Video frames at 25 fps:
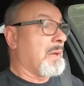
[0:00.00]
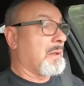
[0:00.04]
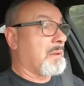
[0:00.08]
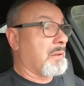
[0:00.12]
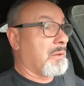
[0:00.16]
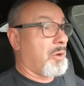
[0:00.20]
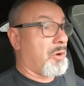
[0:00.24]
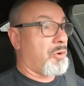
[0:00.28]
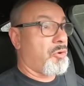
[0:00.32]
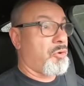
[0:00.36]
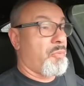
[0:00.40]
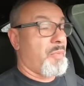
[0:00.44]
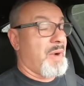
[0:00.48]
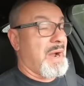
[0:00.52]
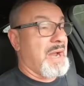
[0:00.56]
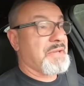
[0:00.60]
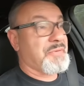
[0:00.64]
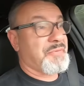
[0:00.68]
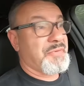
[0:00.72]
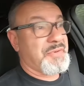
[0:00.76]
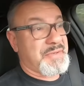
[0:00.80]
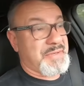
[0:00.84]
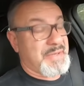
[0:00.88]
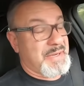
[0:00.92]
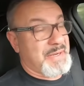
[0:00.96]
Logo mais
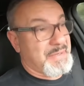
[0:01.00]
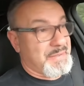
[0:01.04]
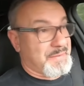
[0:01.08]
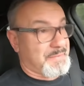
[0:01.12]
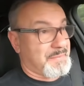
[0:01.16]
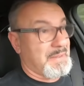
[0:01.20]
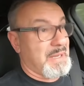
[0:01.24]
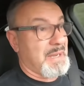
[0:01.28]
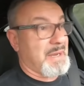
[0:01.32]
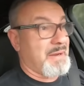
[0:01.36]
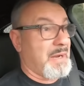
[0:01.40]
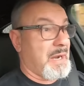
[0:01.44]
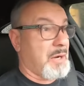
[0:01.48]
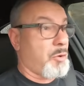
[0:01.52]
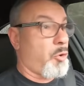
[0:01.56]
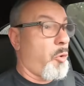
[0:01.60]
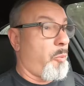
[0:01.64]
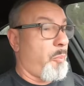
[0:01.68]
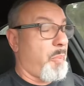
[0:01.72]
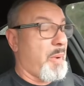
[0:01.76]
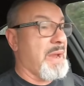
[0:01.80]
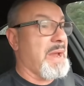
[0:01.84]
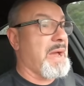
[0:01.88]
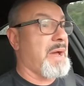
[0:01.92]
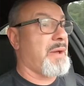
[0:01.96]
vocês né,
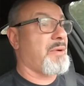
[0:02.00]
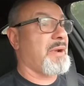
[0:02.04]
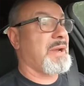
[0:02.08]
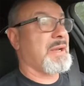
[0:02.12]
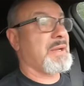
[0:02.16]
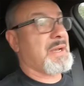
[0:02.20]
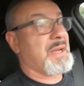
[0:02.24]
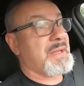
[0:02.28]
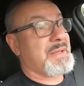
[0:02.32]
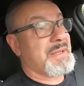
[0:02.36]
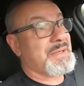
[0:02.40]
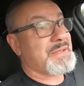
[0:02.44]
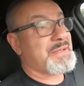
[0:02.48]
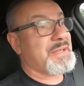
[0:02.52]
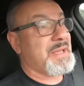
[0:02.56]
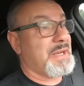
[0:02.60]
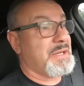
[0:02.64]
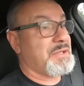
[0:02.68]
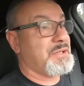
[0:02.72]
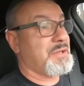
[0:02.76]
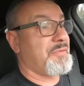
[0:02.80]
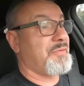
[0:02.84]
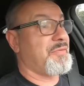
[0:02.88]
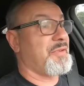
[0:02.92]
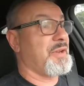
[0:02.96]
acompanharam aí na, na,
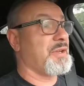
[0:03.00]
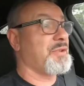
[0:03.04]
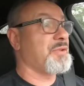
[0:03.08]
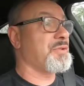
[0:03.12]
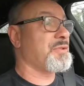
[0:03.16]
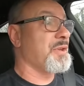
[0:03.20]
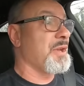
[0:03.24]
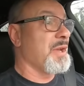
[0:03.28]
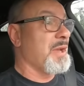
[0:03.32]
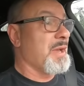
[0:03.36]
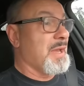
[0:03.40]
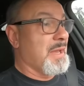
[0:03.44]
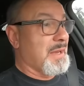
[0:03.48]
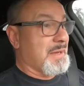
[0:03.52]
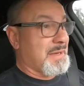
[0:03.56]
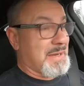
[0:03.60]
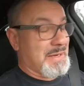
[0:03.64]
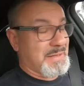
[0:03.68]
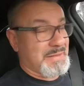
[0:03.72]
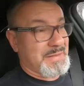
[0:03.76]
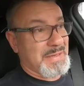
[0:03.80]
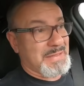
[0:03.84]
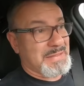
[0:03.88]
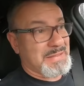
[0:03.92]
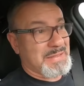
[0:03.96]
série de vídeos que
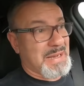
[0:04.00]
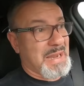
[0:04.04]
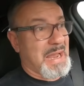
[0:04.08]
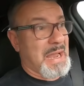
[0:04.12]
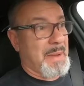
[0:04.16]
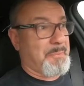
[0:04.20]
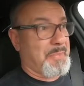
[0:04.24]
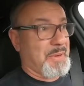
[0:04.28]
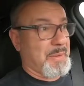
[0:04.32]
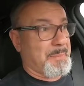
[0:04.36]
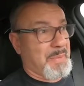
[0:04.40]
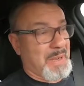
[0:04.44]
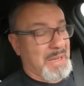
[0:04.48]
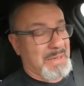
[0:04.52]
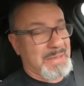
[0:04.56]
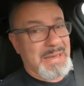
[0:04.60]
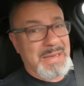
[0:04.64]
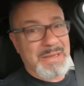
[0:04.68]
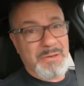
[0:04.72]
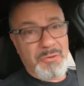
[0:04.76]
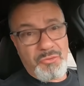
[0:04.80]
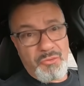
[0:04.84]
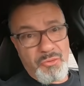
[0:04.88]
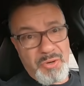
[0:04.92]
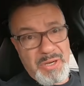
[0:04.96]
a Gescap, para
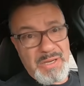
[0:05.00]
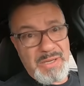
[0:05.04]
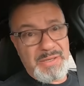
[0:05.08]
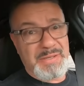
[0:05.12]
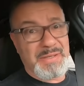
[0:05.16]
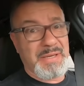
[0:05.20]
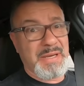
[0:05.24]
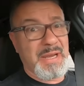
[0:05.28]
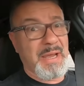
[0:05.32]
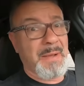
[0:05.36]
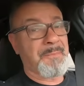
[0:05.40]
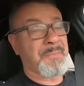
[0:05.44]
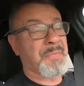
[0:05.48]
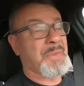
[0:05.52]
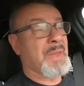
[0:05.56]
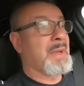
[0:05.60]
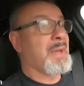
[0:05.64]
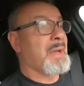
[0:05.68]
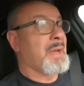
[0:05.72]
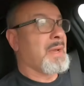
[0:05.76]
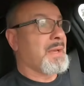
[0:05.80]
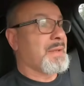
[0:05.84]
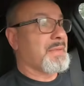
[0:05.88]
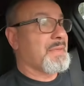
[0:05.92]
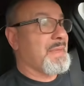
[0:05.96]
quem não conhecia,
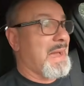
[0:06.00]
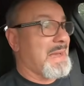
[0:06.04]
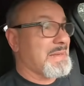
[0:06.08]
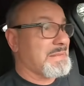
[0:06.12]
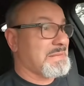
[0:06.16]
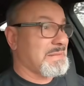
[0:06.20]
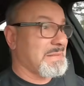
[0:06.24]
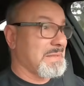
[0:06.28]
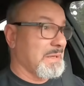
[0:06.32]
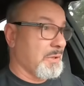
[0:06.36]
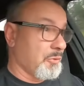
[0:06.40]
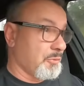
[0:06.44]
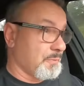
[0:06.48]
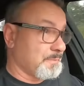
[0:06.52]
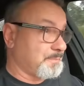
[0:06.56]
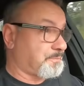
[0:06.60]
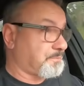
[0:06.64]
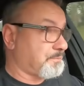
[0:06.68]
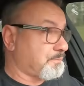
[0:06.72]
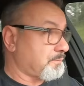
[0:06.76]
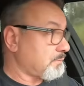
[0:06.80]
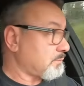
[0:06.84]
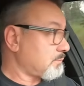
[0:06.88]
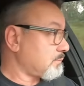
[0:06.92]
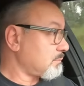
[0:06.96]
nasceu
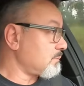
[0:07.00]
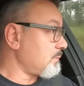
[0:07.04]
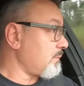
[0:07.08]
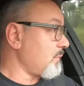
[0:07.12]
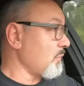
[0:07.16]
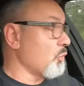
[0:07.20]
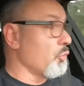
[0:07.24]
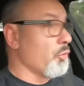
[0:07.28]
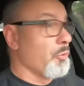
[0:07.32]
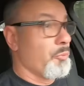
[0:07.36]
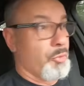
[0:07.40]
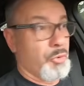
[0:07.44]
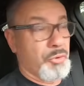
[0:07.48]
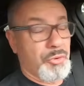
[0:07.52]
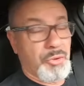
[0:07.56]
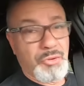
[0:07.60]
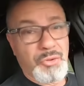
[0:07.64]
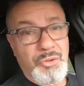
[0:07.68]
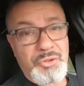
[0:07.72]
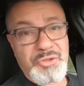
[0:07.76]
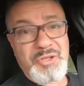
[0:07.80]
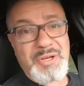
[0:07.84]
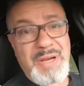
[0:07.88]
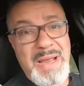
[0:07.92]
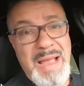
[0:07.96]
no mundo
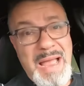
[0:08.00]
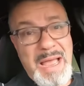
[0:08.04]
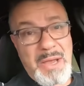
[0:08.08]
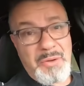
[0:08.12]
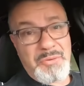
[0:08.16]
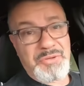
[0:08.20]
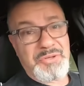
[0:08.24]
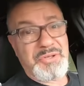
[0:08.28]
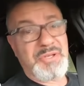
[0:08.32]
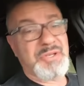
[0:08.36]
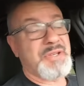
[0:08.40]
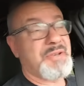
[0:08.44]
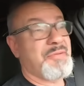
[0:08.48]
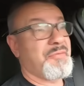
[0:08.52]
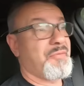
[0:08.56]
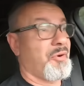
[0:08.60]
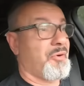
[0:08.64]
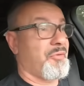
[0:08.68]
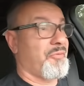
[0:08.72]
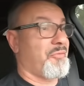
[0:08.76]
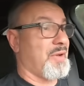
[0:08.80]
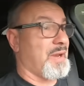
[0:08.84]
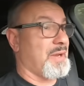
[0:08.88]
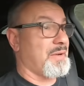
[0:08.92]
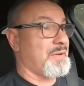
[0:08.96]
dos carros,
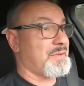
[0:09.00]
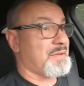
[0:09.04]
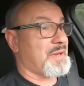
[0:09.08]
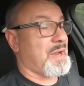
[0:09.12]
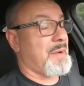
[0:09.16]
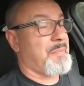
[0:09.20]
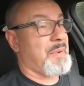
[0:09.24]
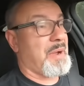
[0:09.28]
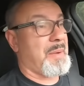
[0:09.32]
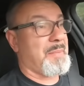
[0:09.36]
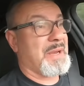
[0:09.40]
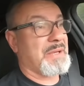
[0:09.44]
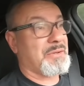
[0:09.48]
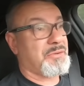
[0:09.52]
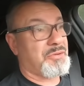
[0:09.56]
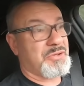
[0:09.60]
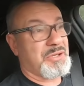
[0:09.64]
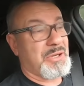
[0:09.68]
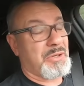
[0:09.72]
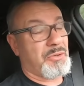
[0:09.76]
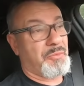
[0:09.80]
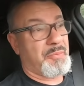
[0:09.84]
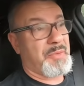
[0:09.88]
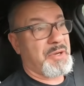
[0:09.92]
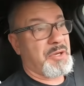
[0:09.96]
desenvolvendo escapamento
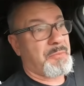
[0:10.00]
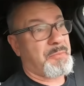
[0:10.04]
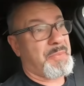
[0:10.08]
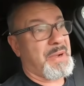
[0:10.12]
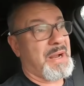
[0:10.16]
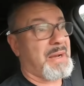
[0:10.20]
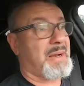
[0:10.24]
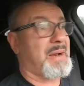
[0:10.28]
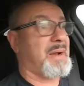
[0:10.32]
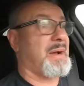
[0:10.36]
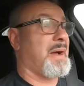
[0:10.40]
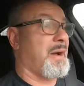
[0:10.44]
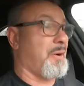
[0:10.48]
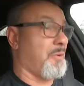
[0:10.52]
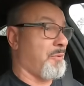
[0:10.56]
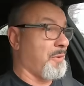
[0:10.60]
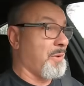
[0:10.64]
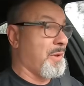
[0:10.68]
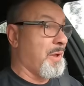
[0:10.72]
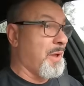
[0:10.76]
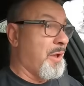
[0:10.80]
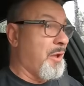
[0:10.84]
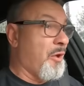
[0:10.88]
de alumínio para carro.